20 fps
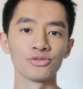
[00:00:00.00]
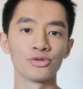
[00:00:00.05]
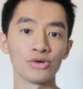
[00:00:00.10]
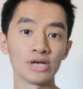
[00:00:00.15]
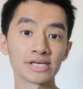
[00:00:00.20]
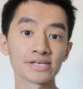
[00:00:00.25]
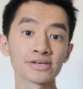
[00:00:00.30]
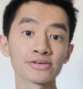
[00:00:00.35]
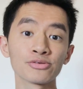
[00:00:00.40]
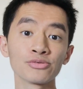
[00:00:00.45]
Dans
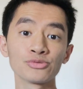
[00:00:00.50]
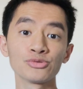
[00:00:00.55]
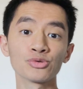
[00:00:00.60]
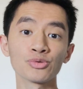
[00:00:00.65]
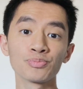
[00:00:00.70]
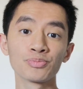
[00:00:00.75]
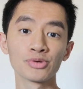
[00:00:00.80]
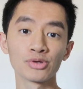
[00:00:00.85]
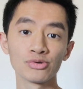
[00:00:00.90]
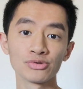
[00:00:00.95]

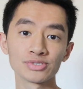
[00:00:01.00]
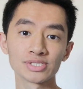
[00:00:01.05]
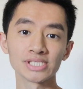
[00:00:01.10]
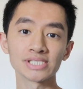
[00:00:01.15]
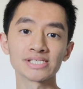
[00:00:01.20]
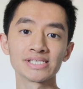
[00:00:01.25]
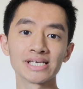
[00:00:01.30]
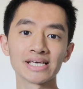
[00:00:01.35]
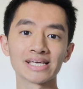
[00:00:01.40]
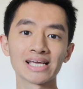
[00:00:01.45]
l'agriculture
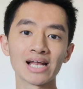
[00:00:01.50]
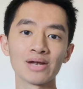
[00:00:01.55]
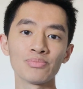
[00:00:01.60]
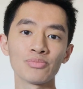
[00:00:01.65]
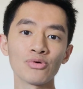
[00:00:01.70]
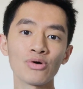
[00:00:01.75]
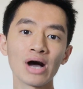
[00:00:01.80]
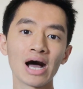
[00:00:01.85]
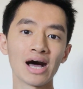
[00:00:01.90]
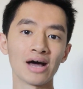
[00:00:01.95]
biologique, il y a
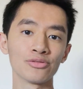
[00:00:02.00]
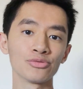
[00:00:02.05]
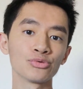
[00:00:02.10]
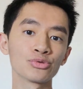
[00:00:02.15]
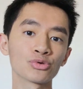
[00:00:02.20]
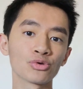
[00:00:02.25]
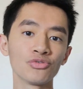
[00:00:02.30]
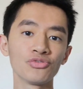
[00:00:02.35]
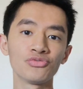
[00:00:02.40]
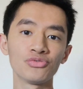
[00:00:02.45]
également un
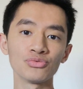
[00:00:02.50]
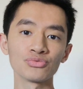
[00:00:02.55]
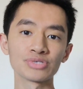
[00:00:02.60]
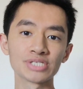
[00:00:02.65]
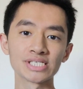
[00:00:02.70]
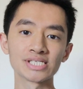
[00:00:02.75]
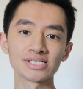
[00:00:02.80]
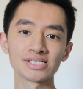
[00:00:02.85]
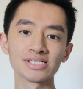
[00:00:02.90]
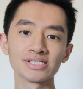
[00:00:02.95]
autre
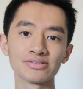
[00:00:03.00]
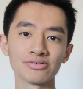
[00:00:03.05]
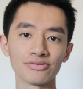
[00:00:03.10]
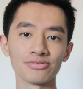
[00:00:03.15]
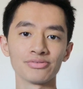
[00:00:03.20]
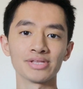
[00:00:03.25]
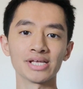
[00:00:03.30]
fongicide